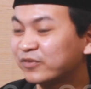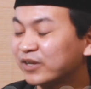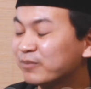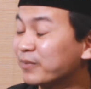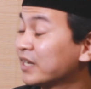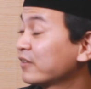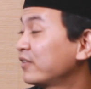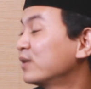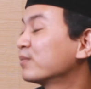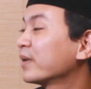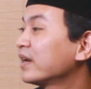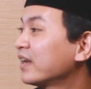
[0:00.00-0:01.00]
film pendek
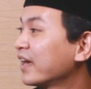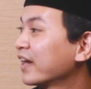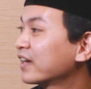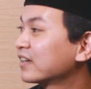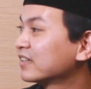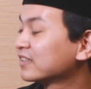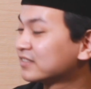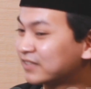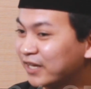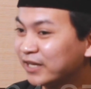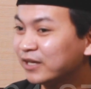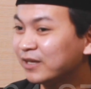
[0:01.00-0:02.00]
film pendek. Film
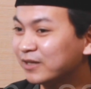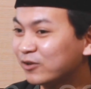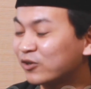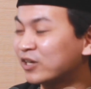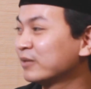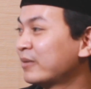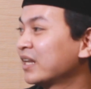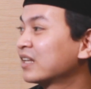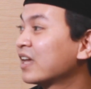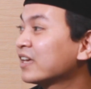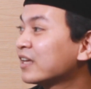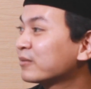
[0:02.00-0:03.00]
pendek. Saya orang di
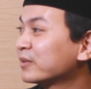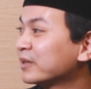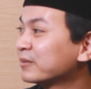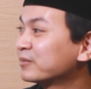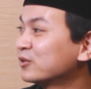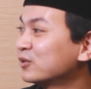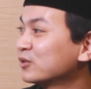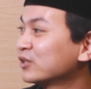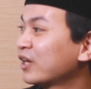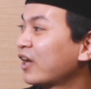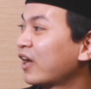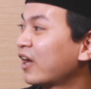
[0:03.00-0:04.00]
balik layar bi. Oh,
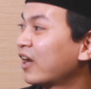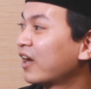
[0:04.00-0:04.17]
di